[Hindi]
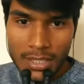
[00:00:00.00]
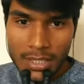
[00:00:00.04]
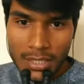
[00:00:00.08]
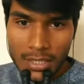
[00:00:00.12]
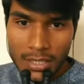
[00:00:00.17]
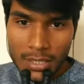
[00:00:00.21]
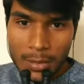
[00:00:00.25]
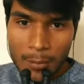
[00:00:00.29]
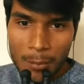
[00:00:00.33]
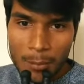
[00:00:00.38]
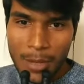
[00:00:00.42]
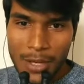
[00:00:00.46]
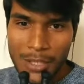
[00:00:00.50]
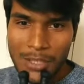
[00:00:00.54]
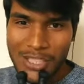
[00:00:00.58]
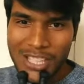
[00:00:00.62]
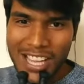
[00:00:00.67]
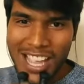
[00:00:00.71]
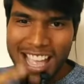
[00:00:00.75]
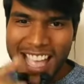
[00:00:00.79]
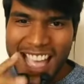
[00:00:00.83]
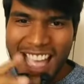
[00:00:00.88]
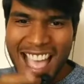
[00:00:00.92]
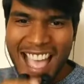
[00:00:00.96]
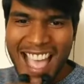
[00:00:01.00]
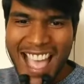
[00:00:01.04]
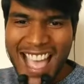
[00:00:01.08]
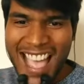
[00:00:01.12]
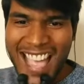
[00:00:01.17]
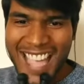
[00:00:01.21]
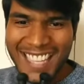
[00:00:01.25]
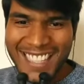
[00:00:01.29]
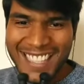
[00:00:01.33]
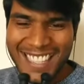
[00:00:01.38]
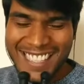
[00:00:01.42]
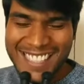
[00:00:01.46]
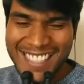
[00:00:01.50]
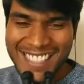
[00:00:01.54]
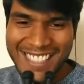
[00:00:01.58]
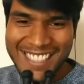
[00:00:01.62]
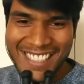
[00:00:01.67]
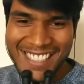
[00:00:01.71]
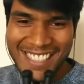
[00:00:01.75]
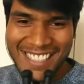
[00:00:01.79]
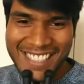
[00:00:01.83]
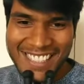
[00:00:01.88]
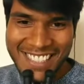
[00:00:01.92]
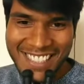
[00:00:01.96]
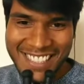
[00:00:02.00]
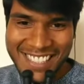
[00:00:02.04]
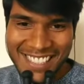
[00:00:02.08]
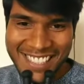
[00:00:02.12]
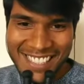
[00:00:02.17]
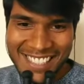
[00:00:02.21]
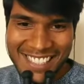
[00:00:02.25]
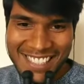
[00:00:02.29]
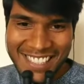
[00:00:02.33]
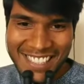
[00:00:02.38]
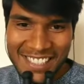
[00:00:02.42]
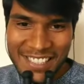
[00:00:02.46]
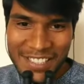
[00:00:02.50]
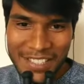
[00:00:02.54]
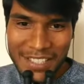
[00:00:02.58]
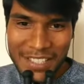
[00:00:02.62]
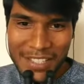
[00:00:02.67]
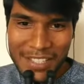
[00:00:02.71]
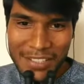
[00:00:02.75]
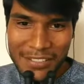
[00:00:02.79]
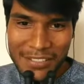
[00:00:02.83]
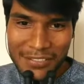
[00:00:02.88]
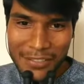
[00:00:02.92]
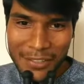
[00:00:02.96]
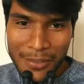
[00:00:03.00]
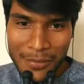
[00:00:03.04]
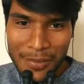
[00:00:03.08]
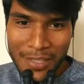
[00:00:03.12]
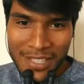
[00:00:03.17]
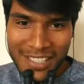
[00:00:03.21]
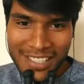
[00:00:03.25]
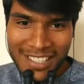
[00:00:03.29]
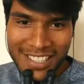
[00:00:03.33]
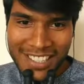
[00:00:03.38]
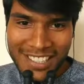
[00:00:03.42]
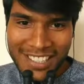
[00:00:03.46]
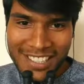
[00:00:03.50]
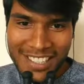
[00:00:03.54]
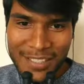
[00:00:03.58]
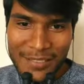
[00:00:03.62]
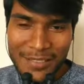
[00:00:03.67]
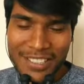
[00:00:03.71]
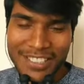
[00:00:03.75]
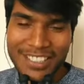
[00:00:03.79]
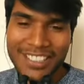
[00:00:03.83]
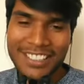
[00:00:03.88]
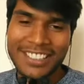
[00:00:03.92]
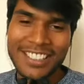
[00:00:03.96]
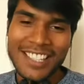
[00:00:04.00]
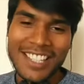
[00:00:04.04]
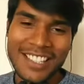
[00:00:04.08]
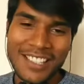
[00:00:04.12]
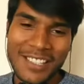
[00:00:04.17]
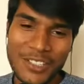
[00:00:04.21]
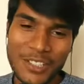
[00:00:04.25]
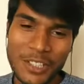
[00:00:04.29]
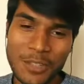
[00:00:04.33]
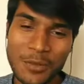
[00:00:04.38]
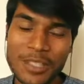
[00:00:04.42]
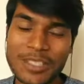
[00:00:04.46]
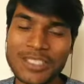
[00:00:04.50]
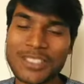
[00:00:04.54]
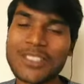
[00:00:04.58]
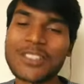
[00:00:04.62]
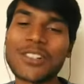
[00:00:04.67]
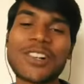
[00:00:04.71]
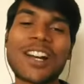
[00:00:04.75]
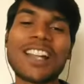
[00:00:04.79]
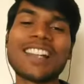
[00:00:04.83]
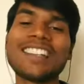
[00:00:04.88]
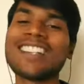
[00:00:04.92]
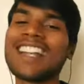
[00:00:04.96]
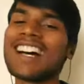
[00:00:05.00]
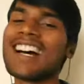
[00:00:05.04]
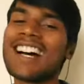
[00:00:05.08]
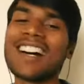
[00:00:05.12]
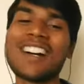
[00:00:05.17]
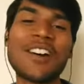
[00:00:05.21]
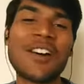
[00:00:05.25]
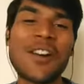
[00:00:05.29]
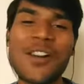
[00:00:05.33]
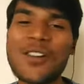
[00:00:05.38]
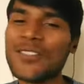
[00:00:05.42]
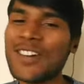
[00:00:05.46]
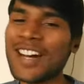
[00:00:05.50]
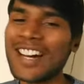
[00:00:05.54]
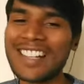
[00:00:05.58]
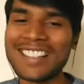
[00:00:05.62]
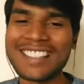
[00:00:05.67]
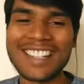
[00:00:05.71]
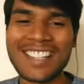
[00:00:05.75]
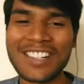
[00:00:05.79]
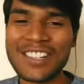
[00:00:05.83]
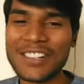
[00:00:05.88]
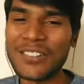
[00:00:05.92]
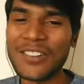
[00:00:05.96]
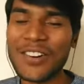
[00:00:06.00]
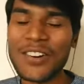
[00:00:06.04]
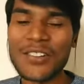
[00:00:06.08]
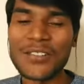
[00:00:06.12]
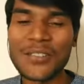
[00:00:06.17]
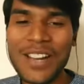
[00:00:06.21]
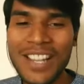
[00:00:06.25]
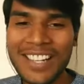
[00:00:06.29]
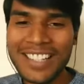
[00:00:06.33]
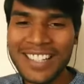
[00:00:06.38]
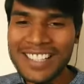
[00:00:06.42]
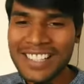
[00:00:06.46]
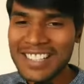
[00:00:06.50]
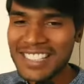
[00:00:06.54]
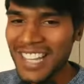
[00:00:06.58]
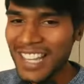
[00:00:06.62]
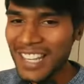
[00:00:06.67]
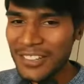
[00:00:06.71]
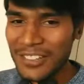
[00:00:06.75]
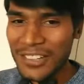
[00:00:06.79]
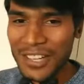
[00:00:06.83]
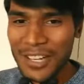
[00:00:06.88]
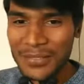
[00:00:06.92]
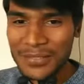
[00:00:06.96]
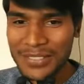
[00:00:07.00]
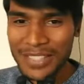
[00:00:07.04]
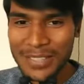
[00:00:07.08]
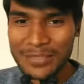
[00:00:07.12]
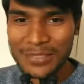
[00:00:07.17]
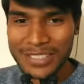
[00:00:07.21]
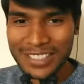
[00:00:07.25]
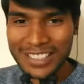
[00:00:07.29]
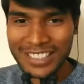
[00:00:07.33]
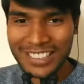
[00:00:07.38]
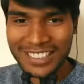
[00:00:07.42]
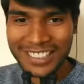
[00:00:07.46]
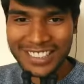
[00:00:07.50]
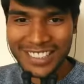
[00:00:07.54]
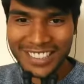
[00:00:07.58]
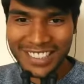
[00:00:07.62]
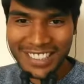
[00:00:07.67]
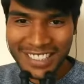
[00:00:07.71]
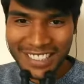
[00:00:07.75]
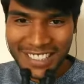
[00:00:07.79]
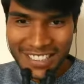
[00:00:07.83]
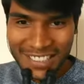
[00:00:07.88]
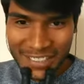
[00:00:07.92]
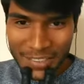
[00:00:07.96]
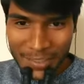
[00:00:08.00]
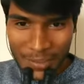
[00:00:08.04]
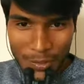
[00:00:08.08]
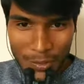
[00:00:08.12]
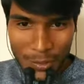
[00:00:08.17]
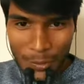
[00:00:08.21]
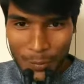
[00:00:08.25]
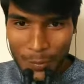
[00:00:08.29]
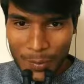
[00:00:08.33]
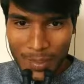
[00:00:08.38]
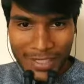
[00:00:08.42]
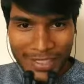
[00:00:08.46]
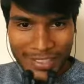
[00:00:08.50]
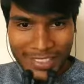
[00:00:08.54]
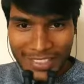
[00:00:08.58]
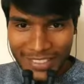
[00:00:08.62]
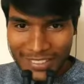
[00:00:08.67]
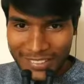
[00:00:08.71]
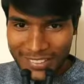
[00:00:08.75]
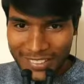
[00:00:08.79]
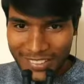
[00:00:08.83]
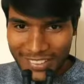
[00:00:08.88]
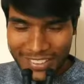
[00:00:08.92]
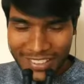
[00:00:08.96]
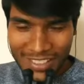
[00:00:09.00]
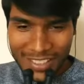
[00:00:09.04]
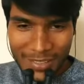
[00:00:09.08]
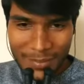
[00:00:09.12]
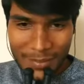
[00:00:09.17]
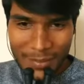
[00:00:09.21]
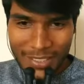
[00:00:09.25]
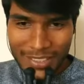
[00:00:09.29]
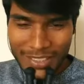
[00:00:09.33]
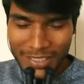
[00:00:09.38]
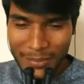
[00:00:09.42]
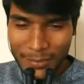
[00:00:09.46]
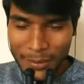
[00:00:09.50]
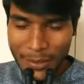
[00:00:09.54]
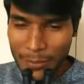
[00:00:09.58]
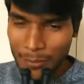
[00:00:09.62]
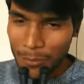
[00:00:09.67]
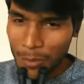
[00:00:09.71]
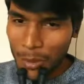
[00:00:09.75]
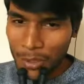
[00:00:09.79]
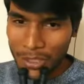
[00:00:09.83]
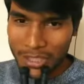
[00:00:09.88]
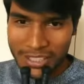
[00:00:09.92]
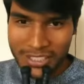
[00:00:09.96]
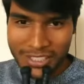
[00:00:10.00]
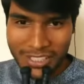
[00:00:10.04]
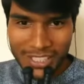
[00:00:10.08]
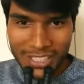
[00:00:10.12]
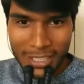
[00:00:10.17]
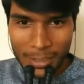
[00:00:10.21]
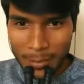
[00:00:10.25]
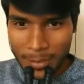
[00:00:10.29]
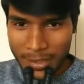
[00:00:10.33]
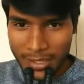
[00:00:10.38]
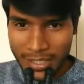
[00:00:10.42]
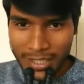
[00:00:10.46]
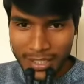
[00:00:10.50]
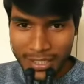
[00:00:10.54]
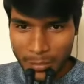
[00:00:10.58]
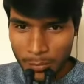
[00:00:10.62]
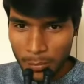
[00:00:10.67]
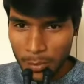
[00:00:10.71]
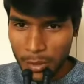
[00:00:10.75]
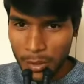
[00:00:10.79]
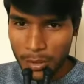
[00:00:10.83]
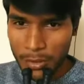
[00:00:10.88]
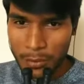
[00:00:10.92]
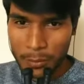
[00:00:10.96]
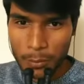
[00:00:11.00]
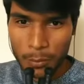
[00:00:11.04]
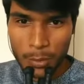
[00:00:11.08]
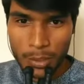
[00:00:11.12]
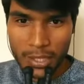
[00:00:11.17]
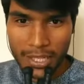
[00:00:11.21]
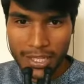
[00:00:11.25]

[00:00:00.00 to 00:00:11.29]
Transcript: Pasha, yes, uh, from Karnataka, brother. Thank you so much. Oh, Anna, Uma Anna, Uma, Uma Anna से आए हो ना आप शायद मुझे लगता है उमा अन्ना क्या बात है भाई बहुत अच्छे आदमी यार बहुत पोलाइट